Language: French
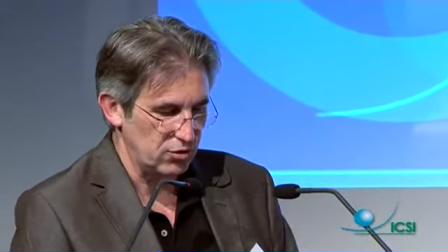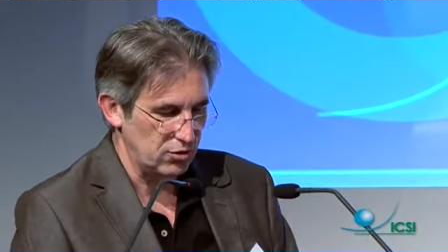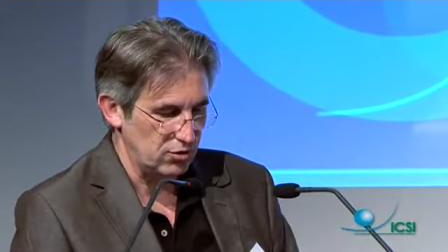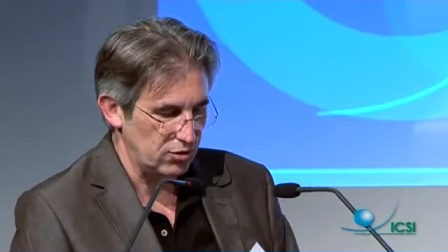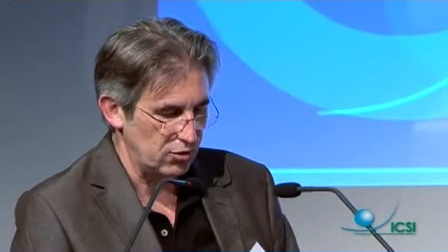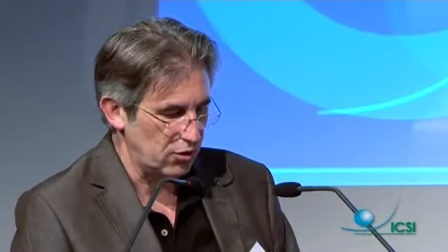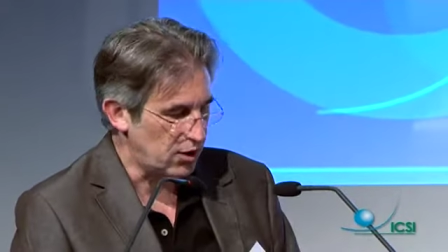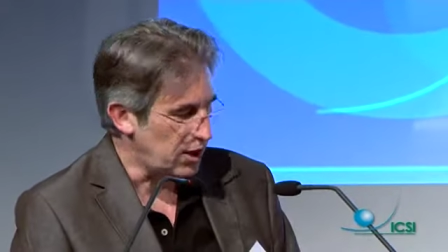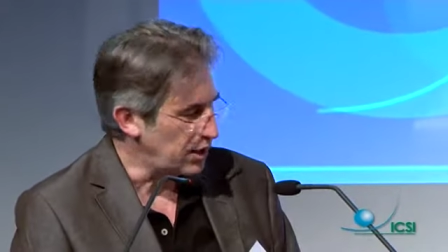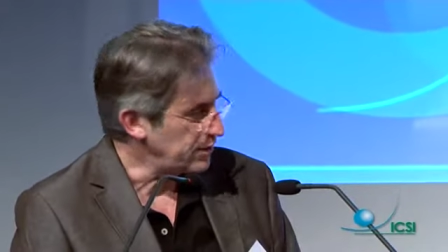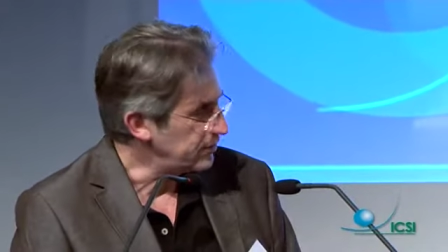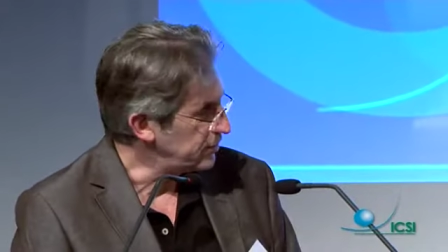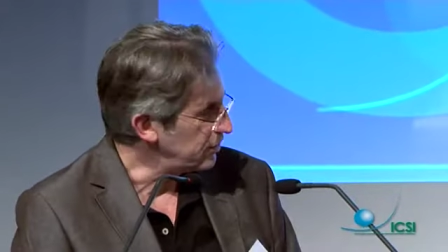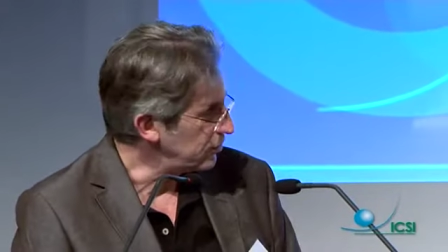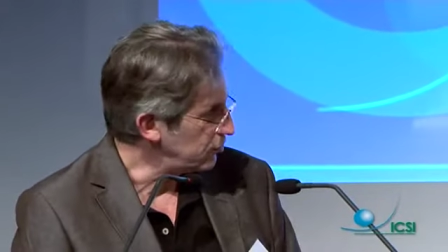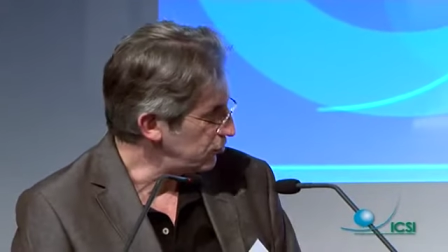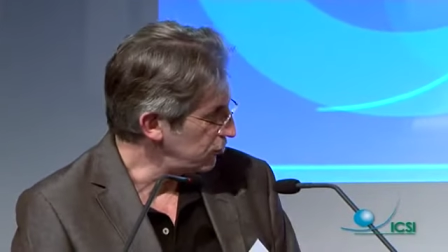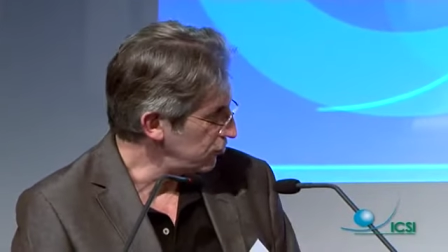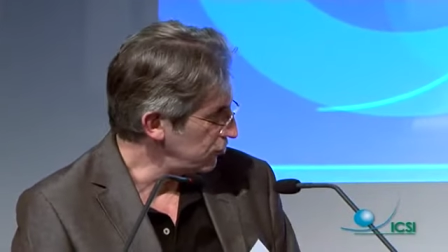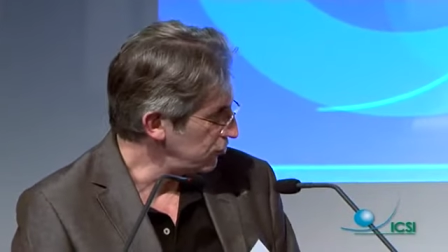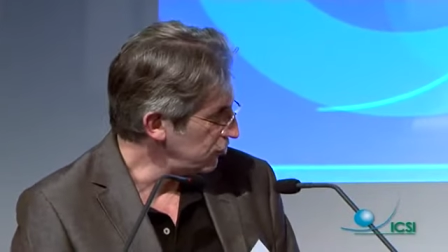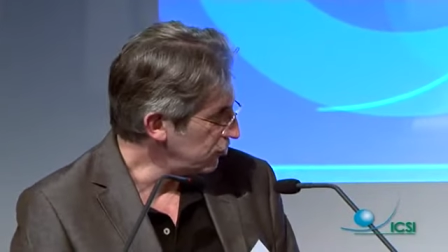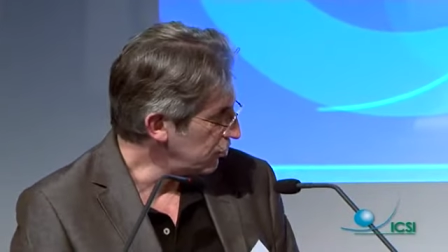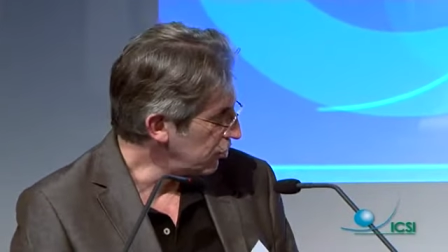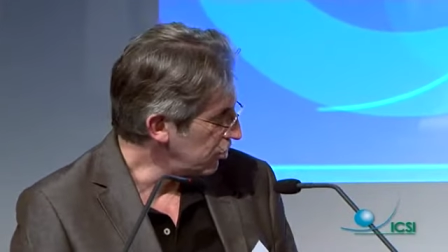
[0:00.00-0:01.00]
leur
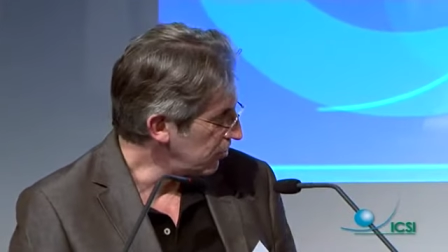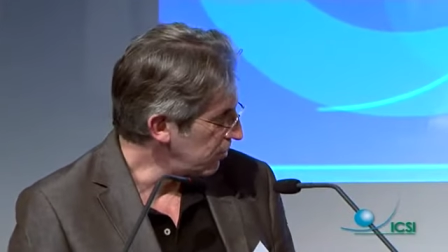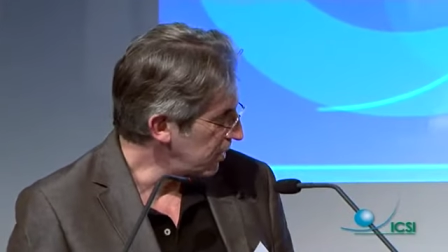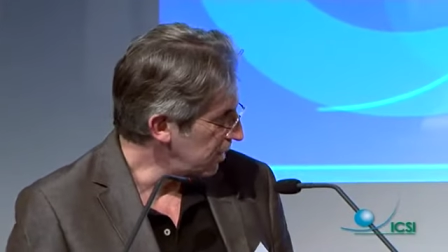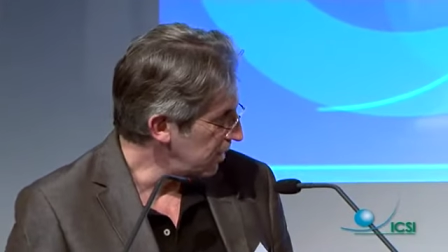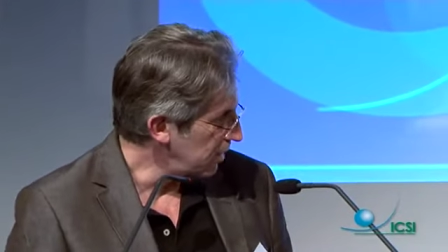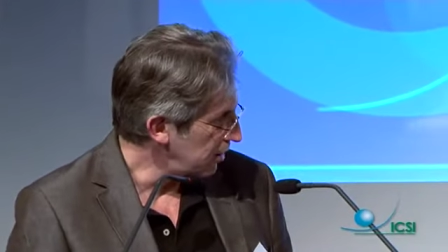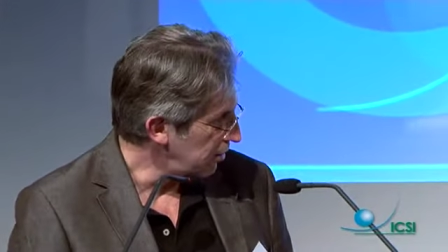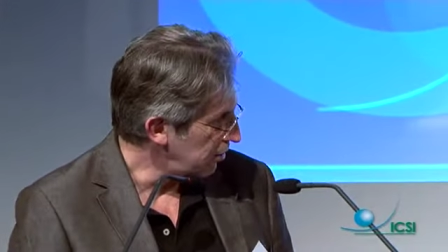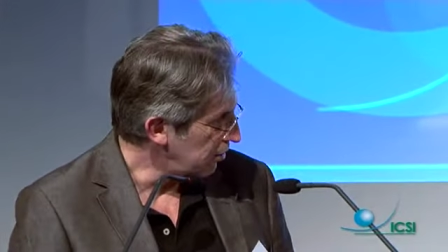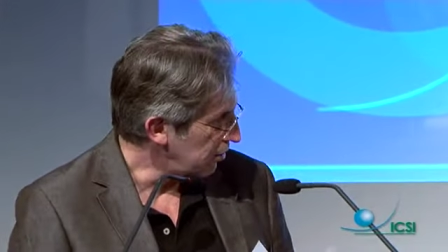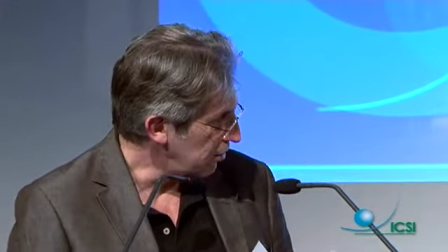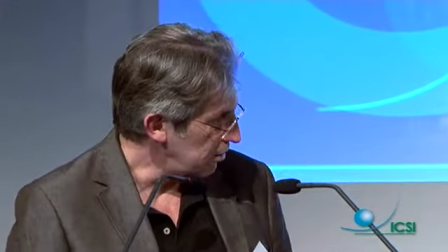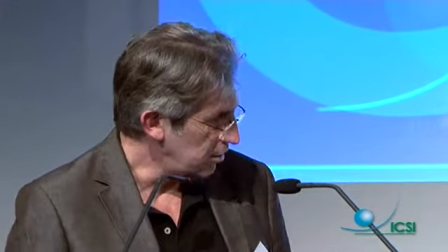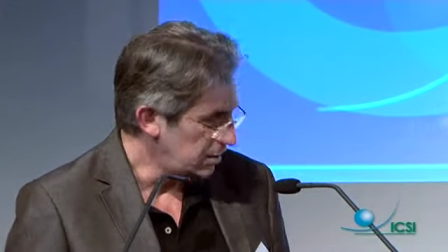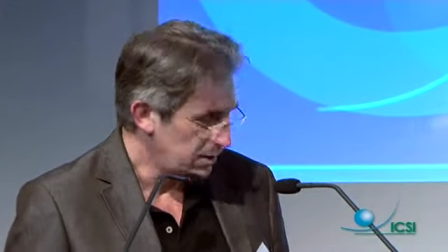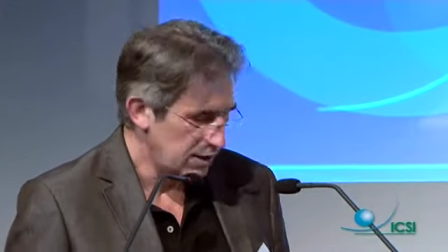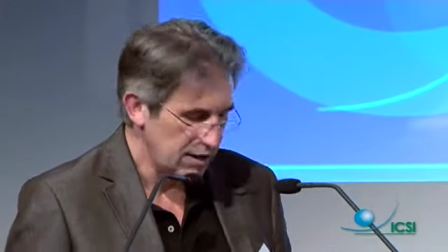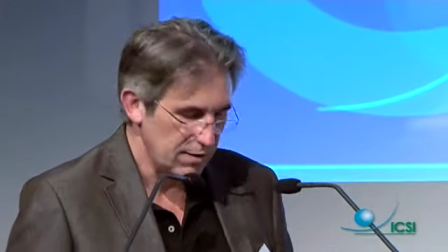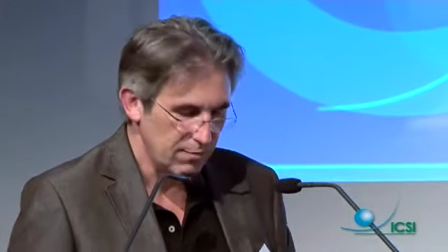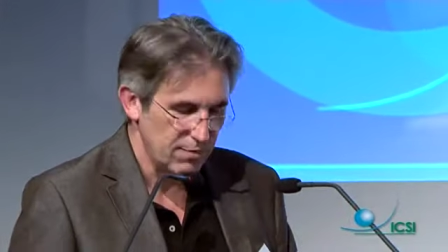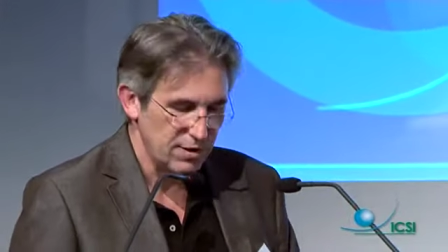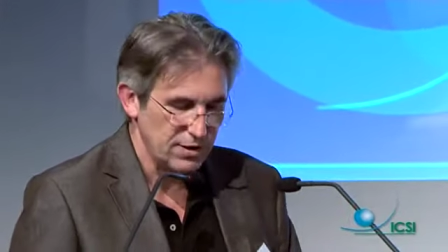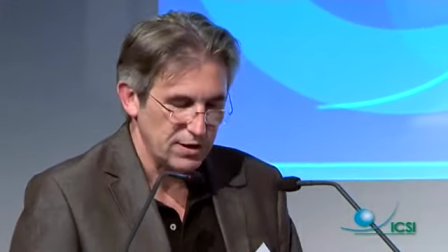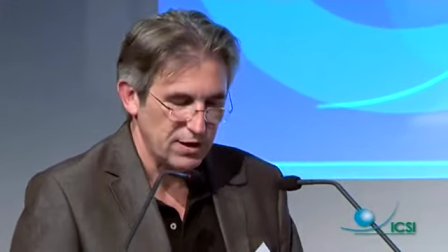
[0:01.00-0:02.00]
attitude globale et leur
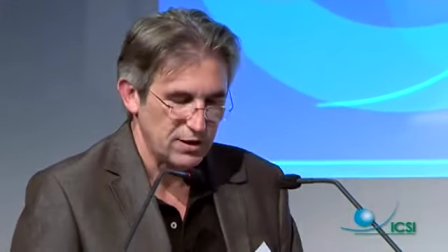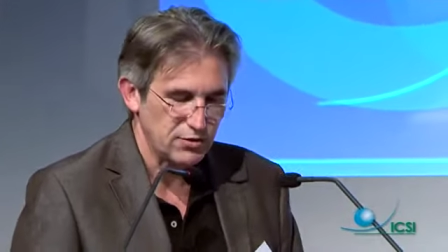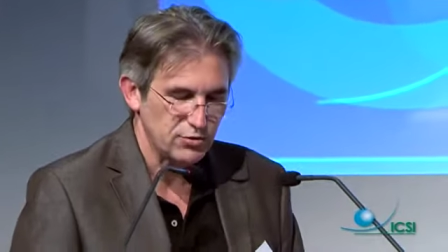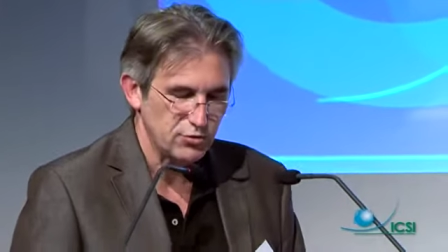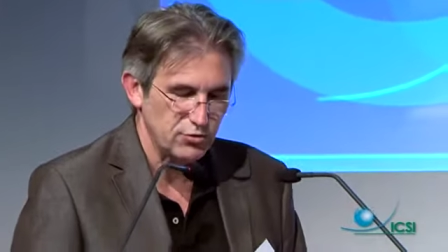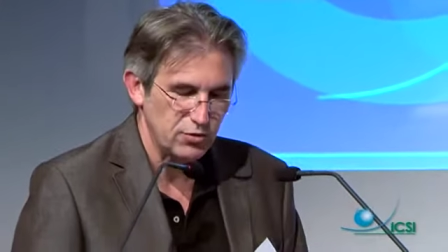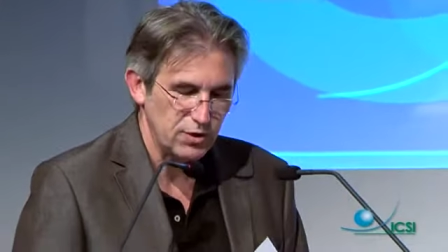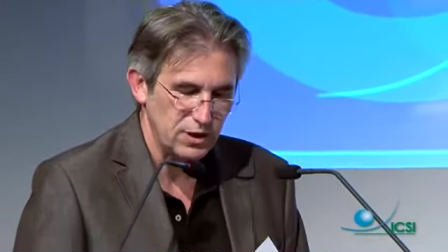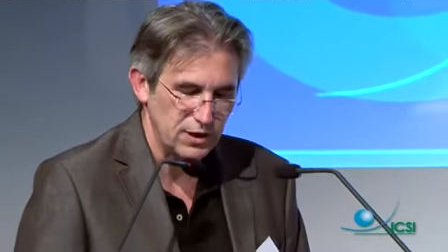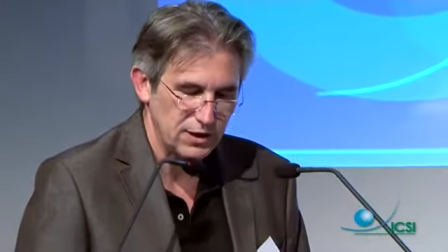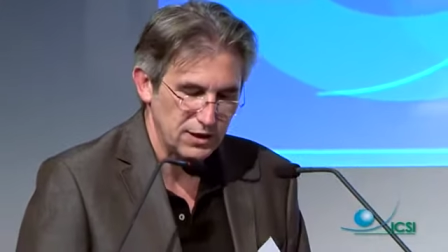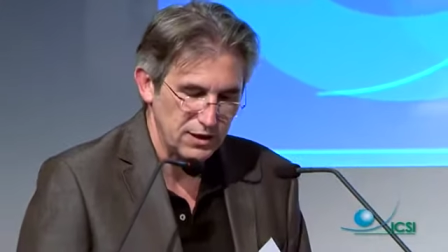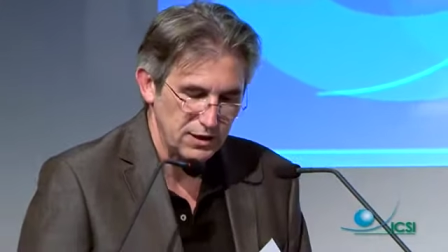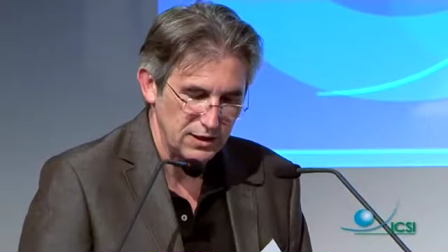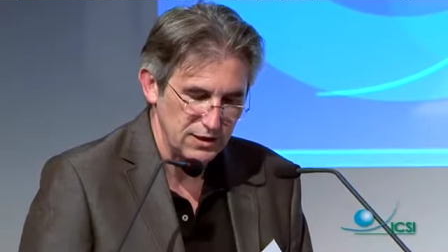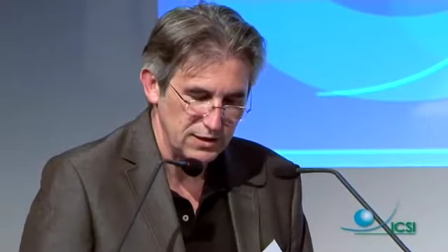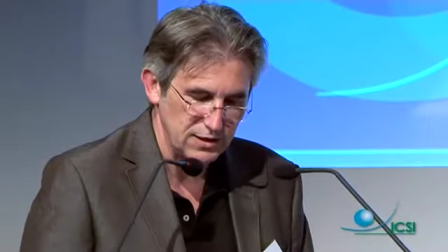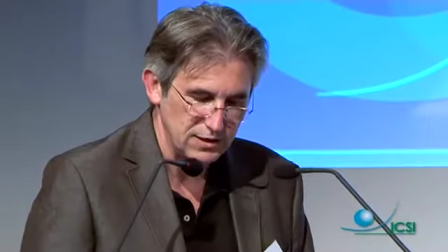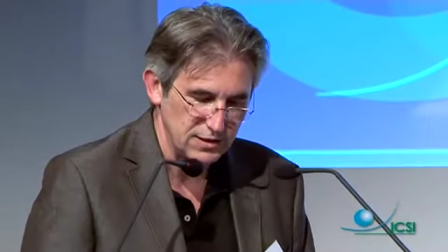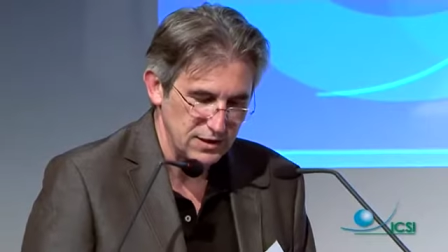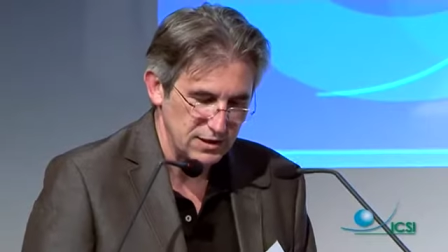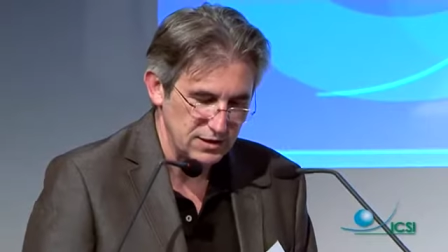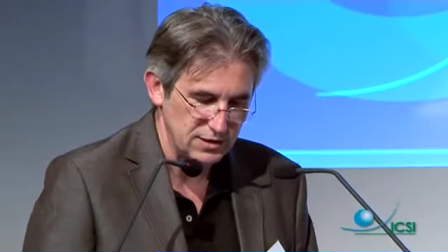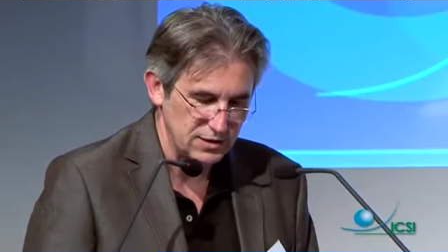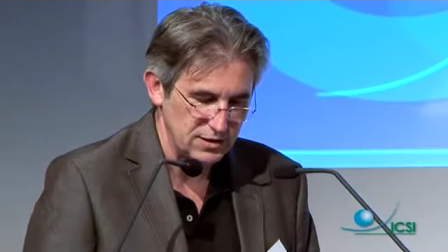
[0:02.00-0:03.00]
manière selon laquelle ils
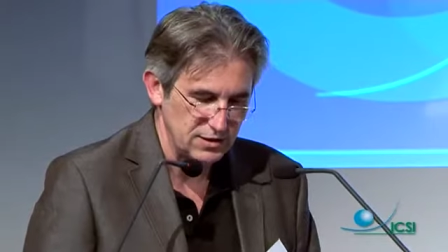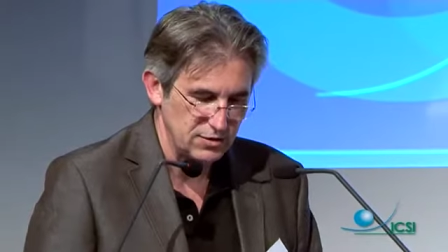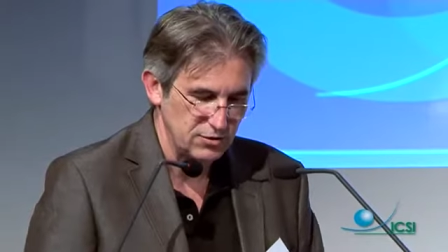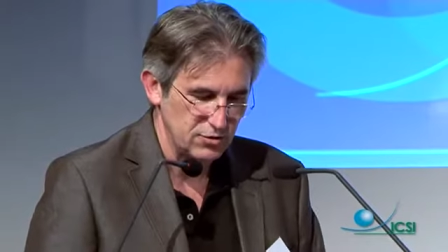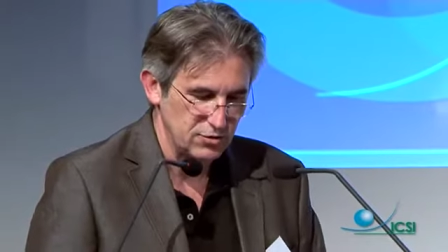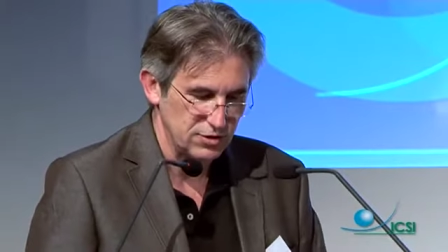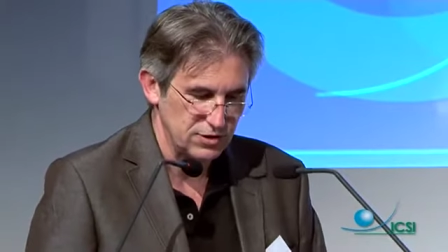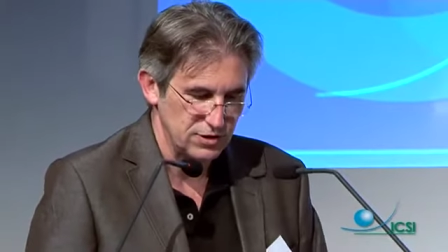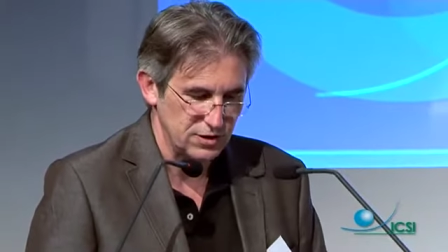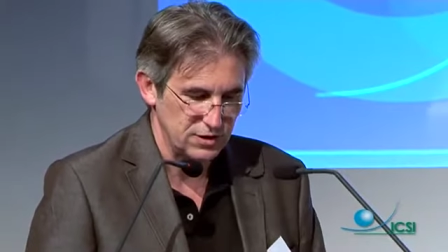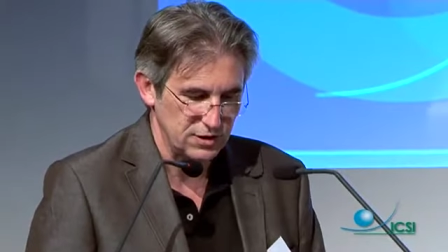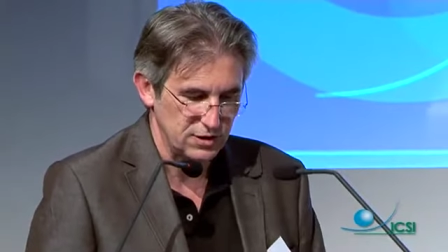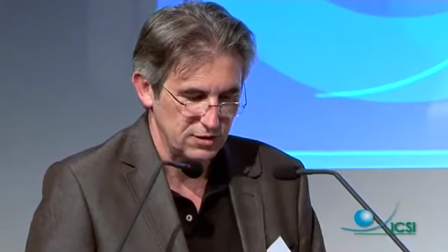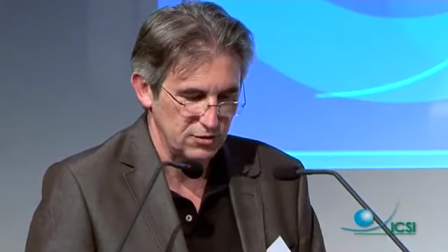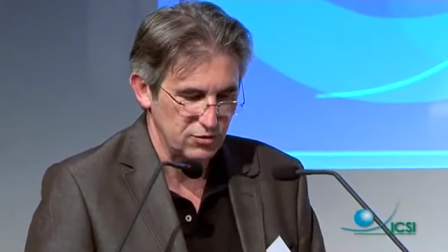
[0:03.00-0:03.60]
saisissent de ces,